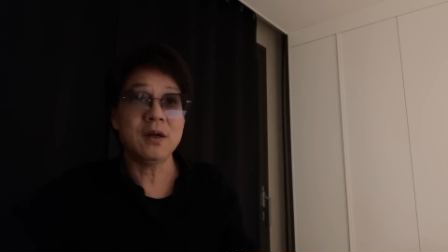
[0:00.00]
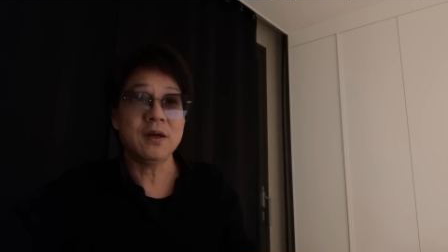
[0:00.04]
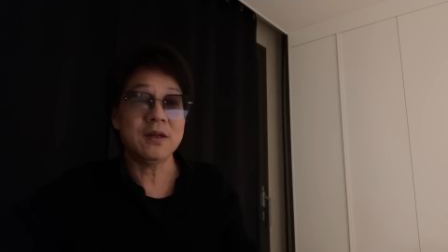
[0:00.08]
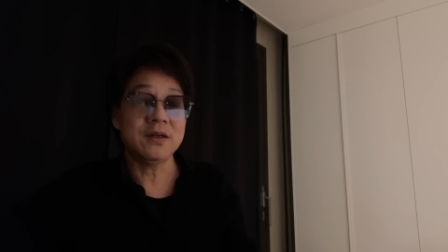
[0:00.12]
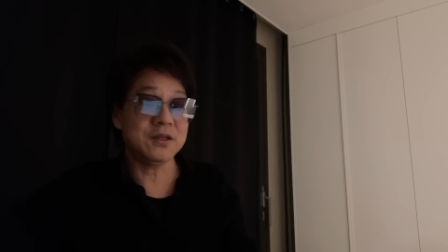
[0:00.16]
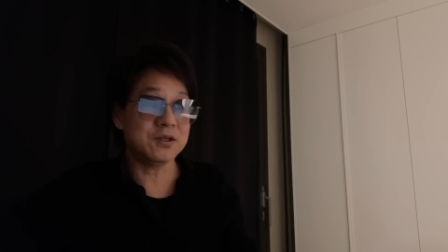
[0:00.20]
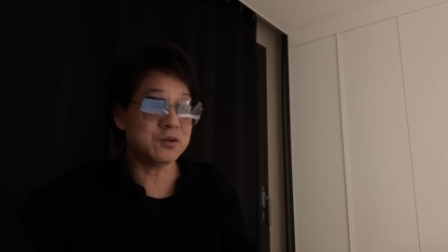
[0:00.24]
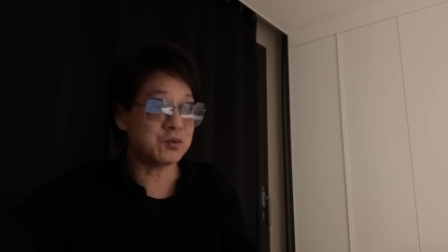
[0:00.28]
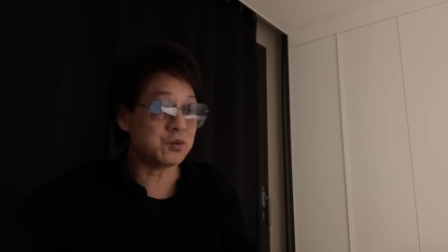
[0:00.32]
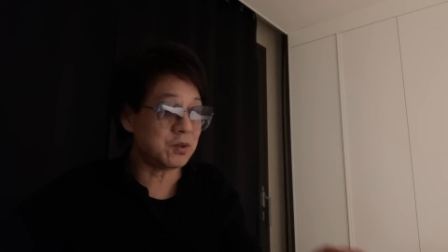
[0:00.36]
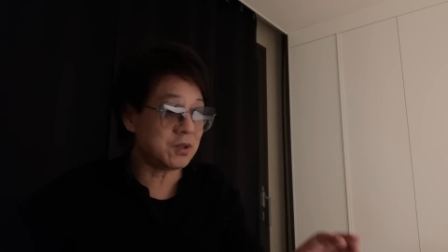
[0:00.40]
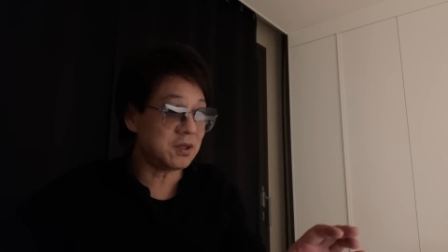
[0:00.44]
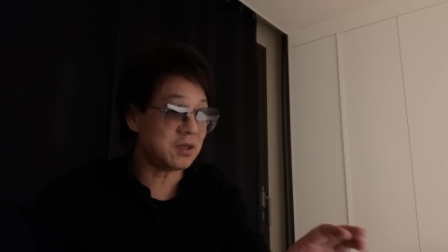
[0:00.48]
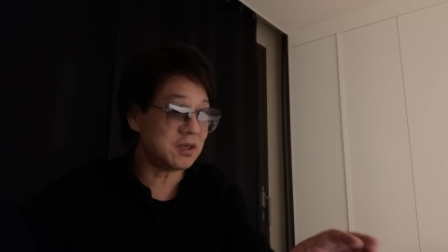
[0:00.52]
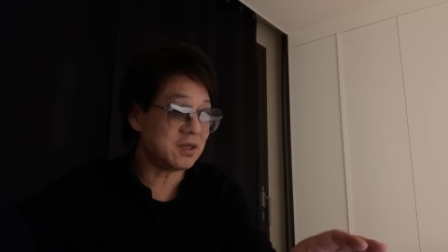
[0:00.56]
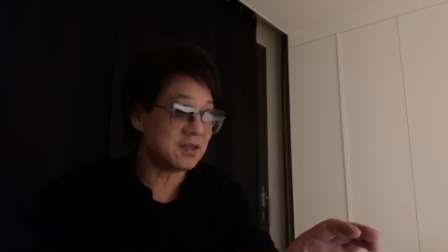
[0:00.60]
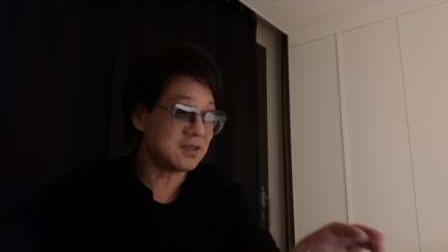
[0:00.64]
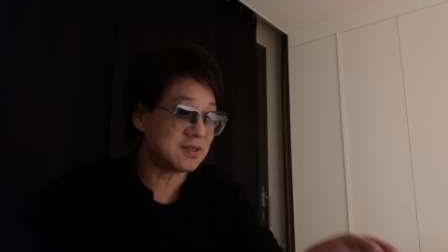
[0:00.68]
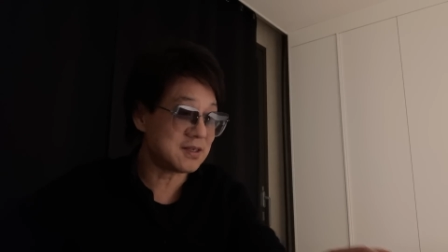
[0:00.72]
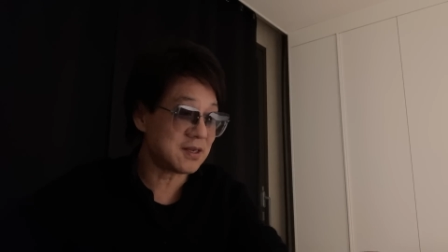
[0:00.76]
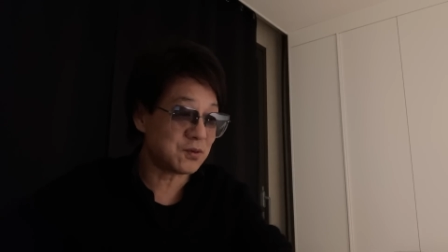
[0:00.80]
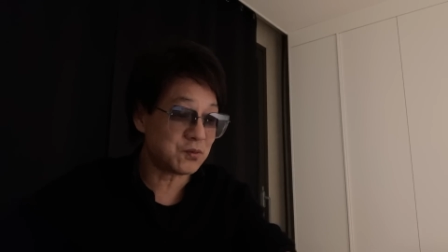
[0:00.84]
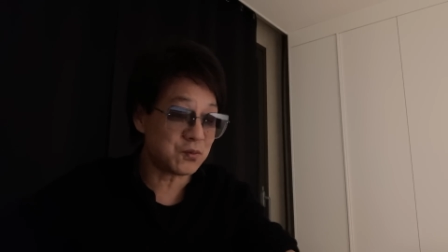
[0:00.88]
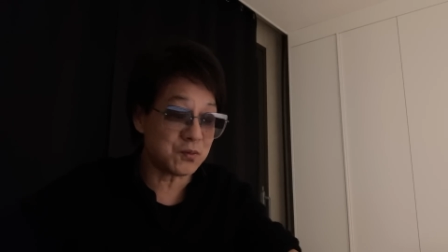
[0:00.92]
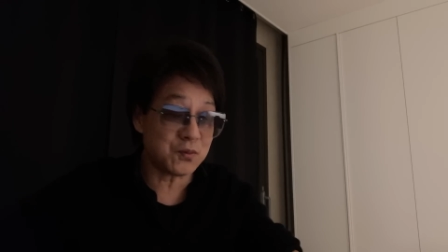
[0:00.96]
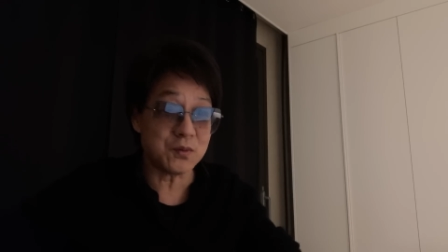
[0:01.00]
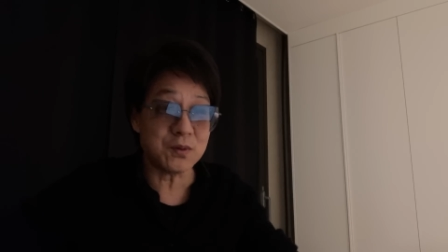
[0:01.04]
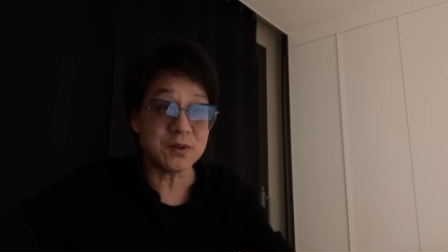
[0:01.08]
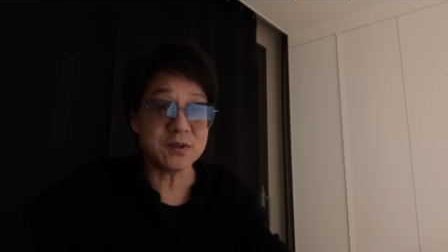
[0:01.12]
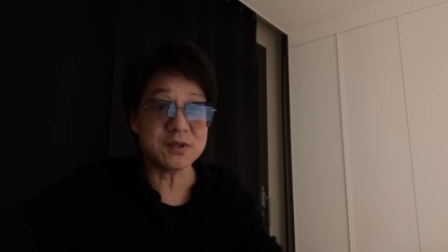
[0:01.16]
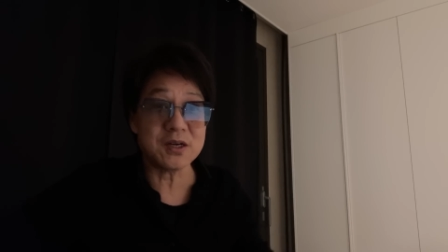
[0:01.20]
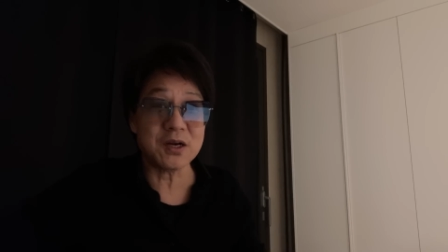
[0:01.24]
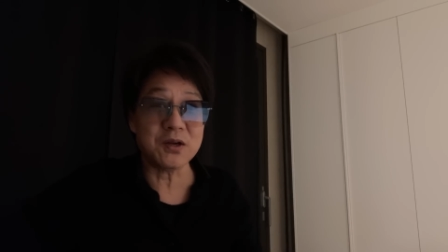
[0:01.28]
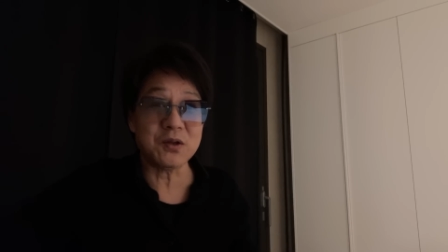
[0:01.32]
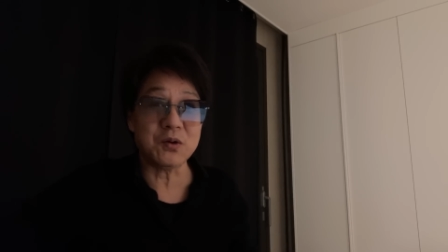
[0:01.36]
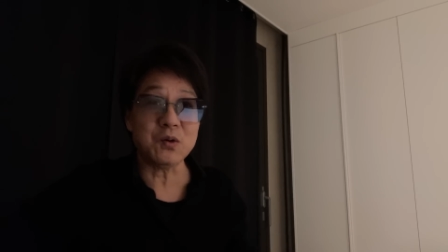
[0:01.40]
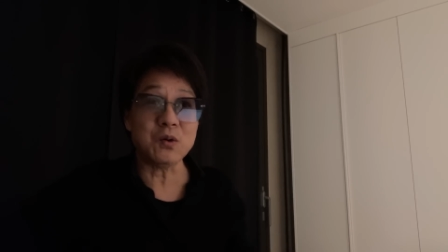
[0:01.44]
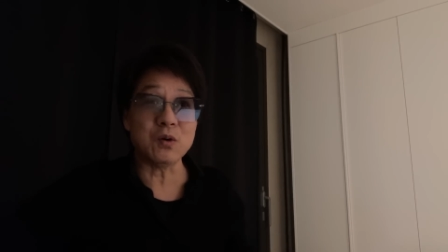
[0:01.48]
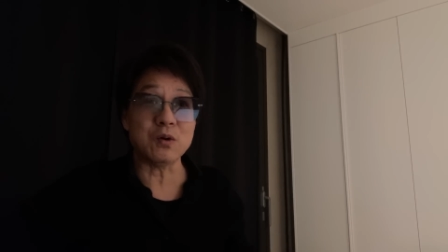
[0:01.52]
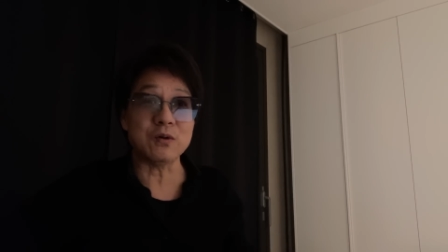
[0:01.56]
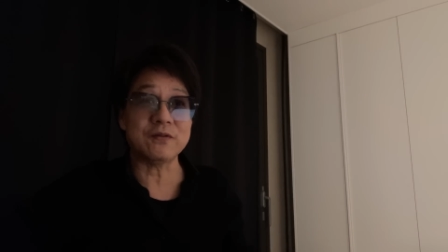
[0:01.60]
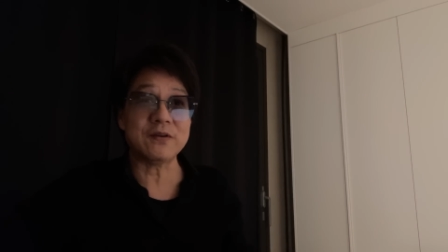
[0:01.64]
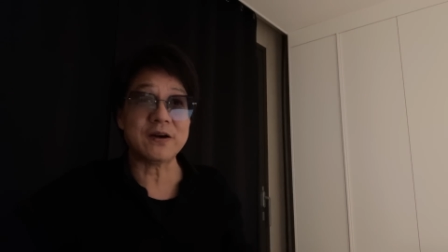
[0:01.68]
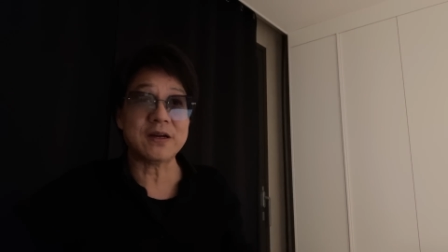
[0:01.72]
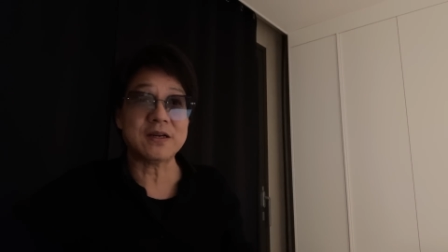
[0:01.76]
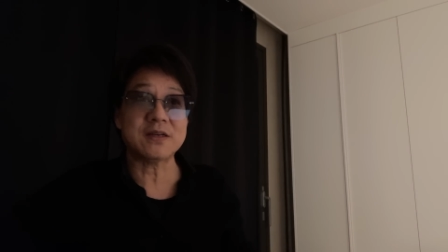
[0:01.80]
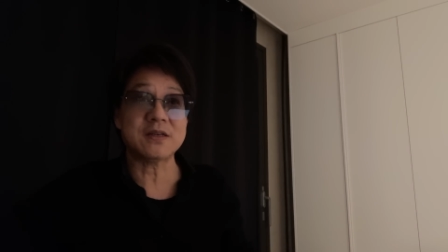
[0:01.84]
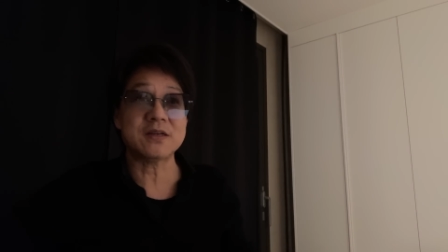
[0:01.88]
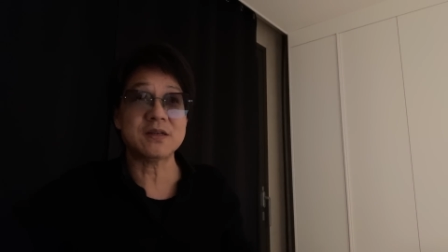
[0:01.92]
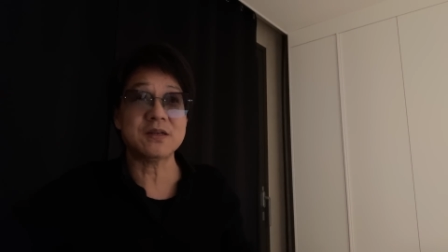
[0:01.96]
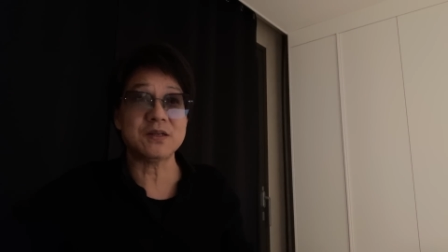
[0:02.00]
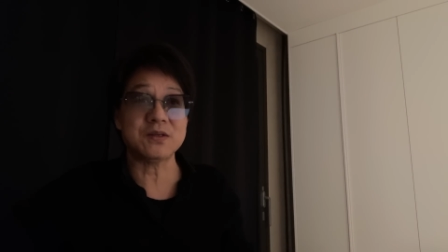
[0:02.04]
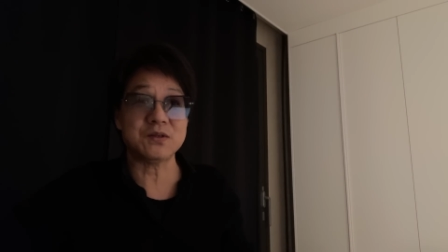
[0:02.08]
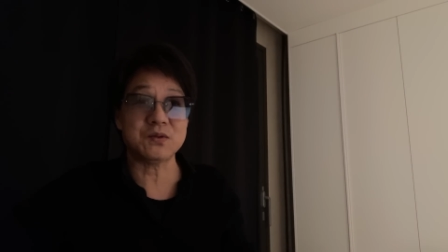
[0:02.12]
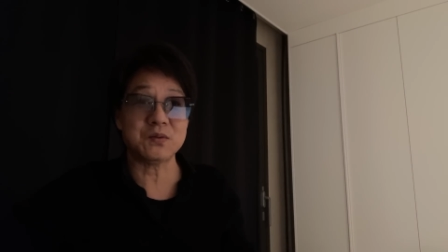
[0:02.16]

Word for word: 你觉得你在中国只要有口饭吃你